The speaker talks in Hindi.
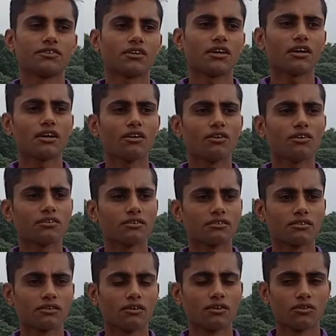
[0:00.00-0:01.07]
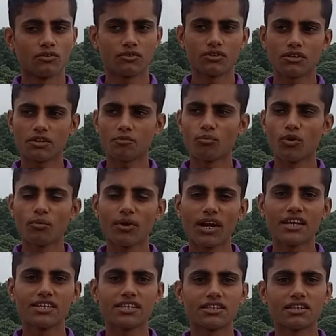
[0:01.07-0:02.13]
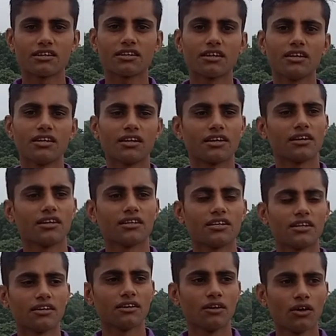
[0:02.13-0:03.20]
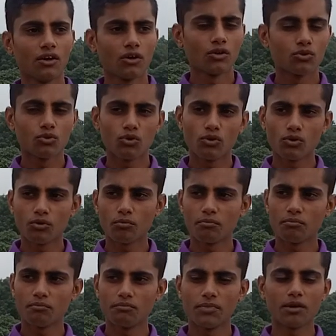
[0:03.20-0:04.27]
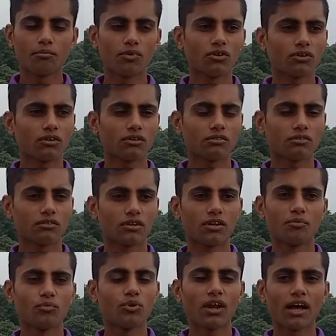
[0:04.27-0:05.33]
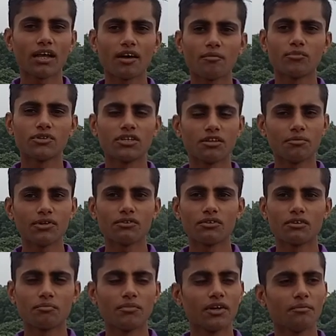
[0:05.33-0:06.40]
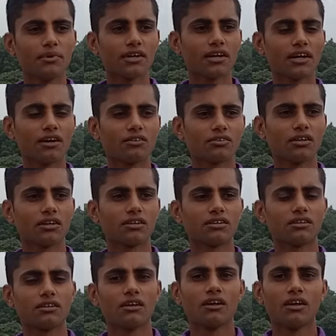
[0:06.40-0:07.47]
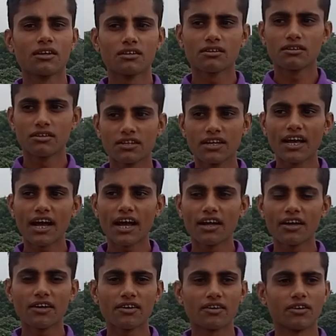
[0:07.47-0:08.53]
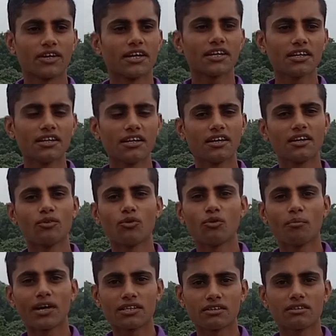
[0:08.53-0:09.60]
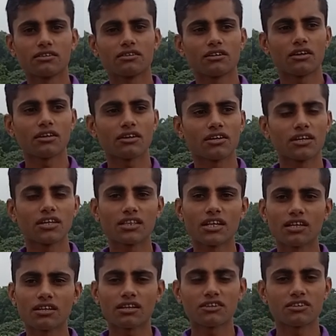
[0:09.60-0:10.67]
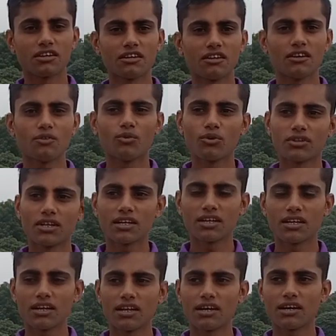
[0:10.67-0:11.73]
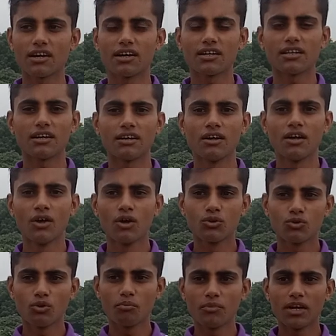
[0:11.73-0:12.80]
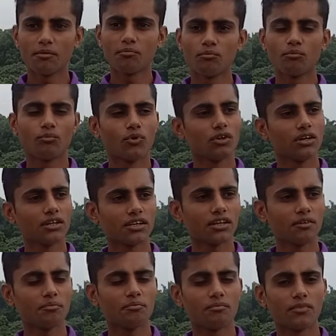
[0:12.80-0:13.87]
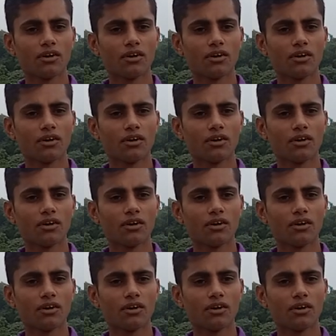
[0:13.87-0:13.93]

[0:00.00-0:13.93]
सर लोग उधर मोबालाइजेशन के लिए गए थे तो मैम लोग ने बुलाया मुझे भी उधर मैं भी गया उधर क्या है है कि नहीं है वो बात सही कितना तक सही है वो देखने के लिए गया था तो मैम बोली कि